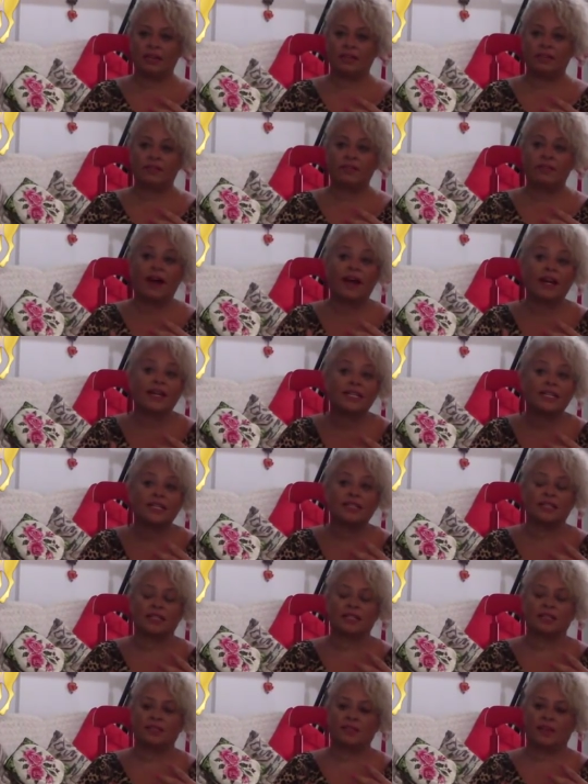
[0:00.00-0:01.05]

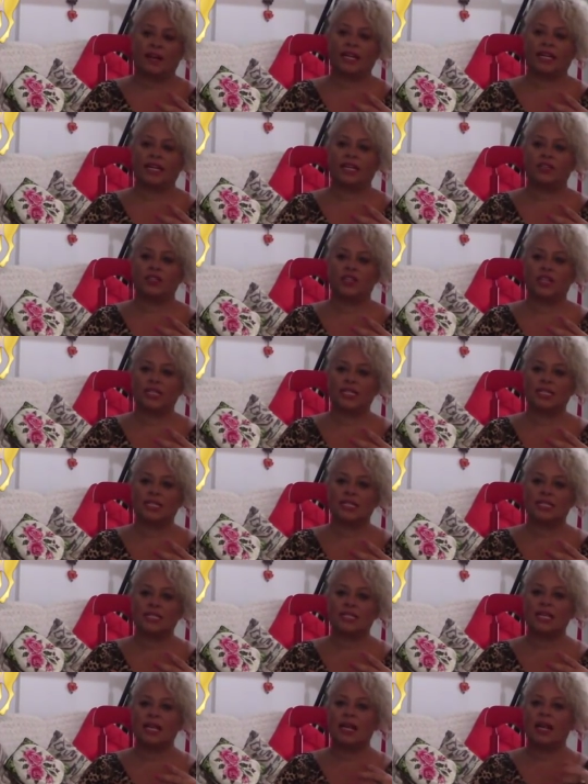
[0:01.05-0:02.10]
farkı fark
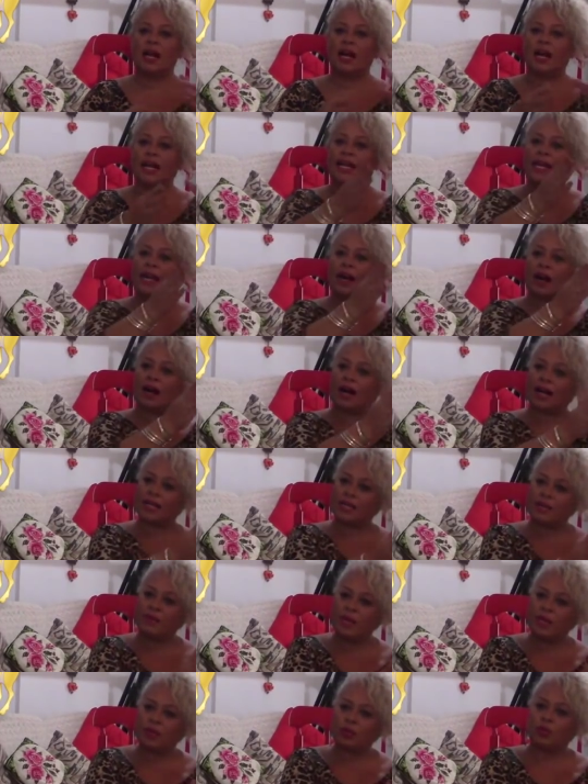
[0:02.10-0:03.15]
edeceksiniz. Hani
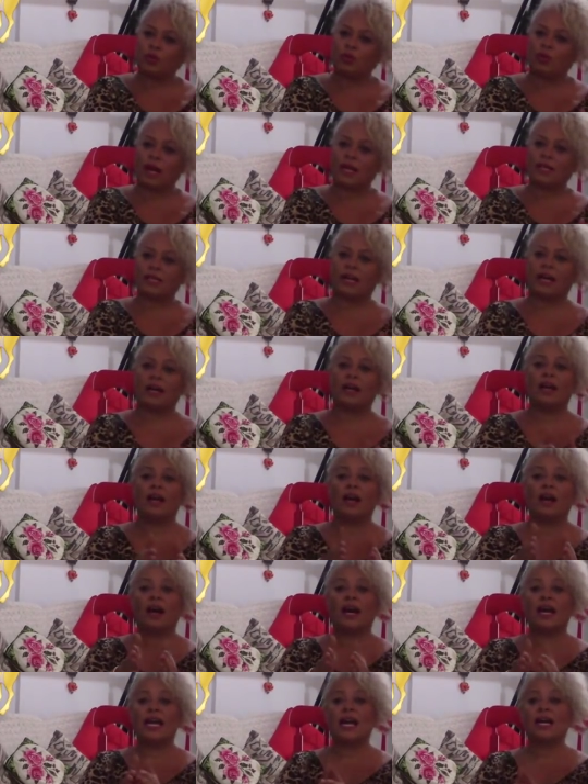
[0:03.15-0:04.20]
hakimiyet kurmakla
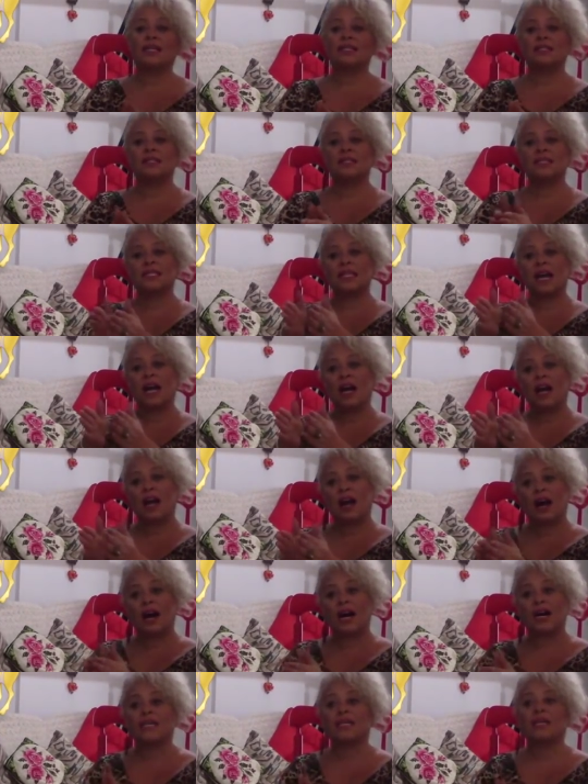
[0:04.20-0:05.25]
hayatınıza
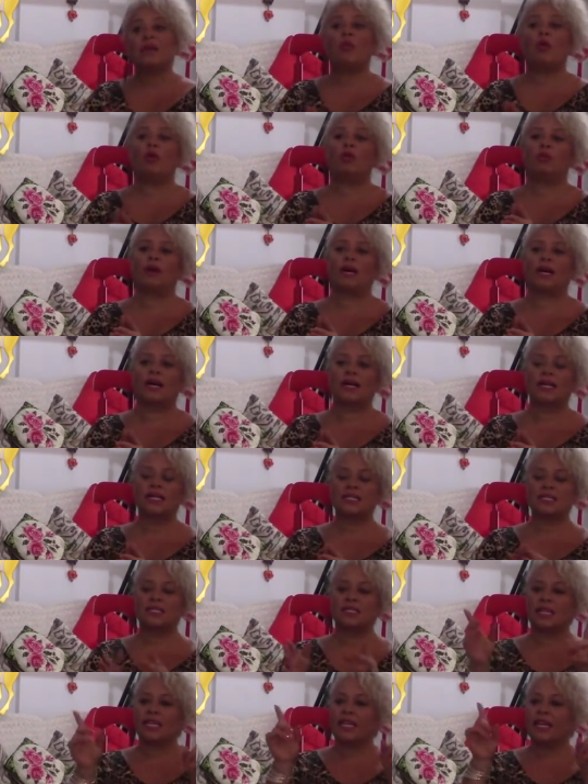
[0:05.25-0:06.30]
hakim olmak
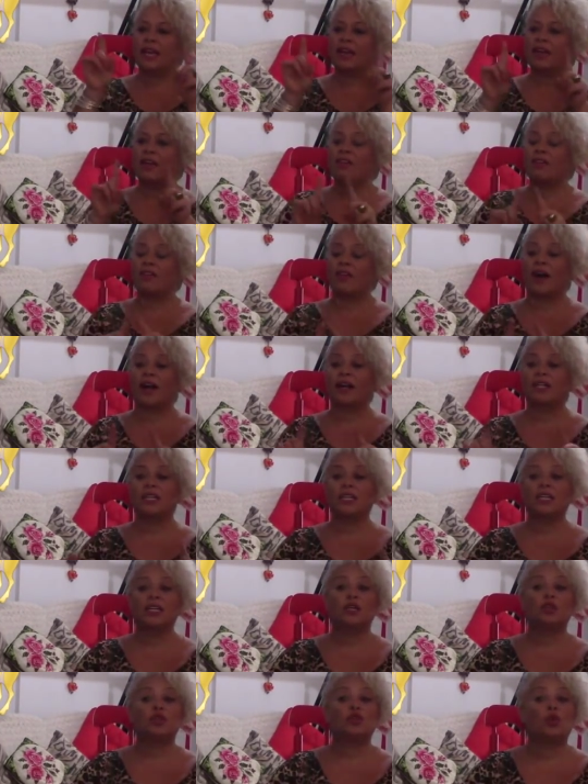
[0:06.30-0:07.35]
arasındaki farkı
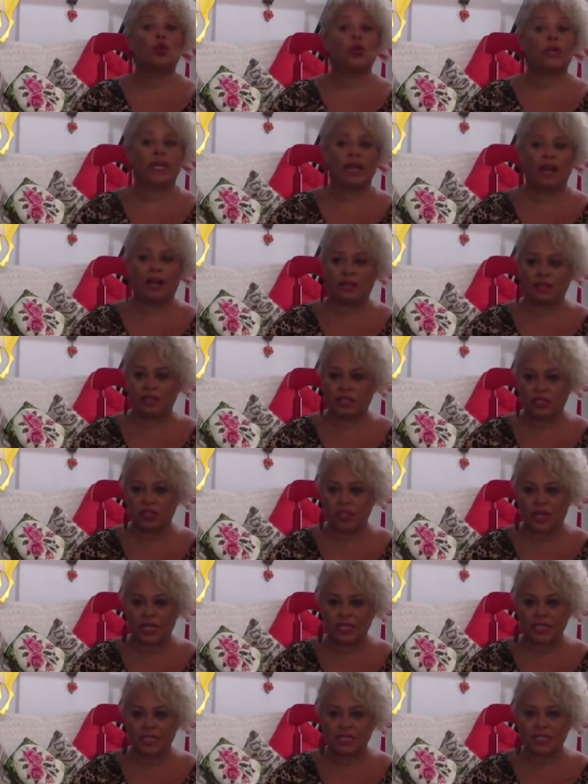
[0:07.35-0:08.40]
çok iyi
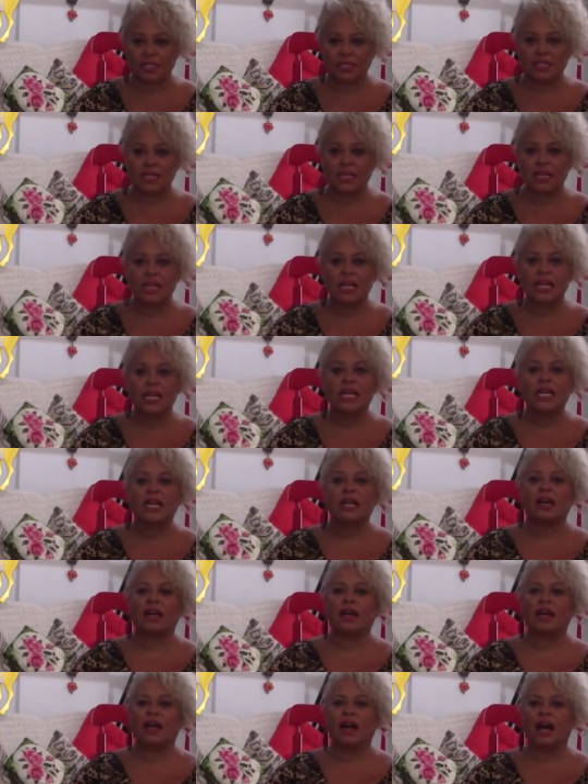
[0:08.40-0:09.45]
anlayacaksınız.
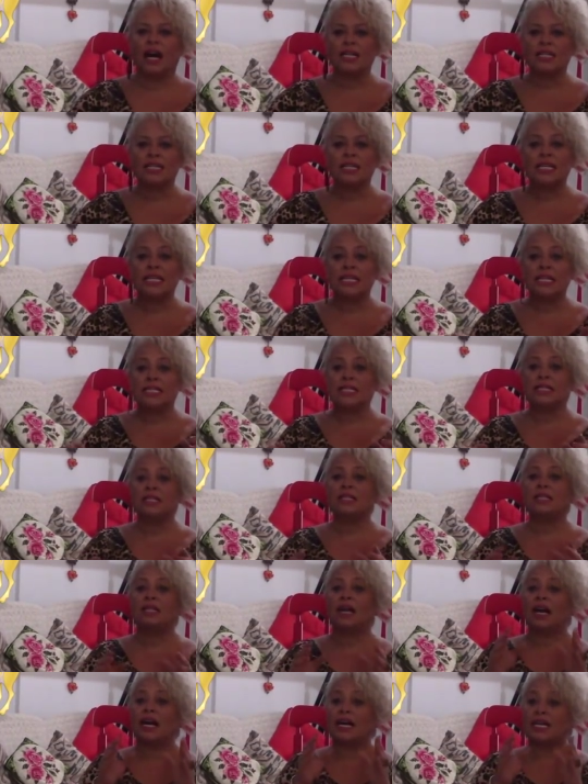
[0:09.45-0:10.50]
E, asıl insanın
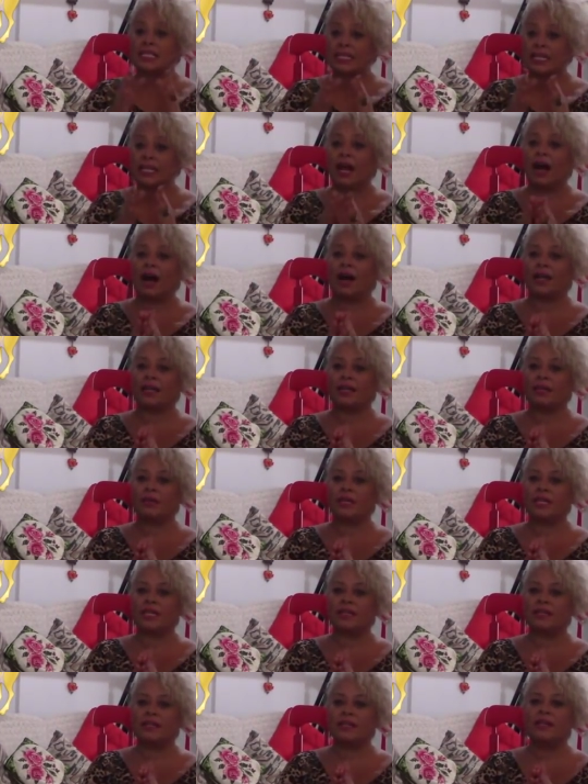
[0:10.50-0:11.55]
asıl
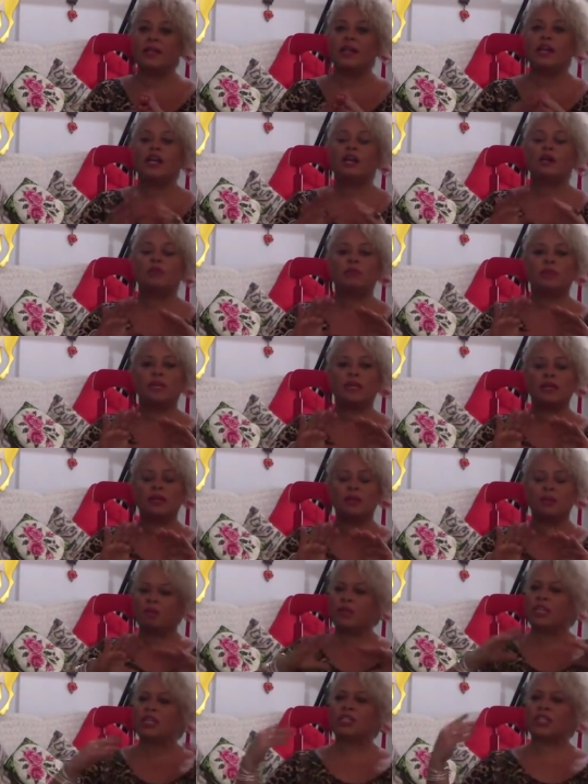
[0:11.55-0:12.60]
hakimiyetinin
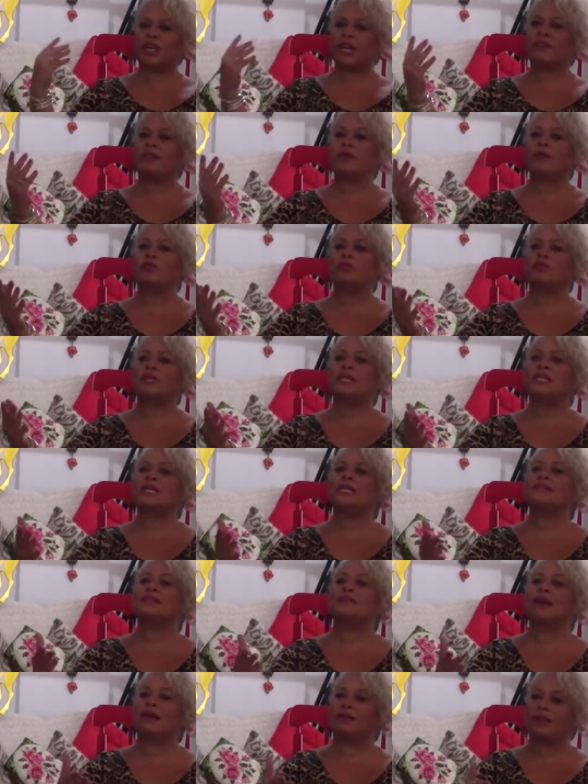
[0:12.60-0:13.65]
e, bir çevre üzerinde
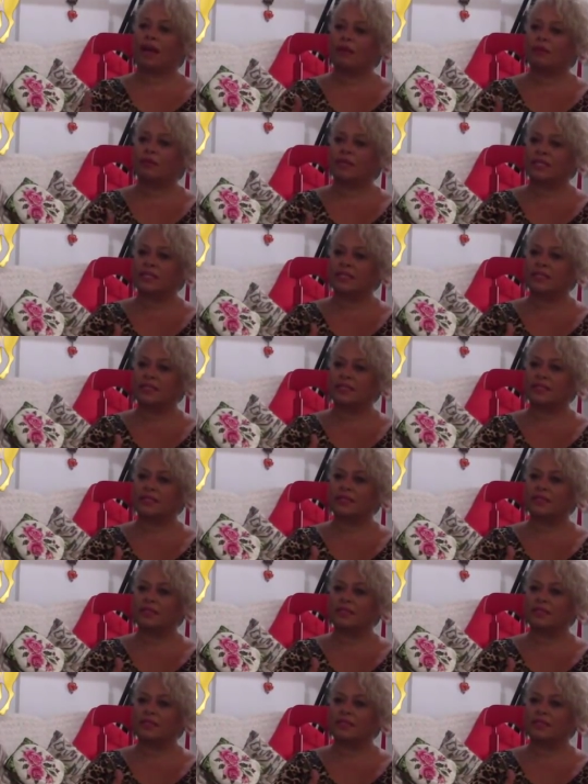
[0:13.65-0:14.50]
sağlanmadığını,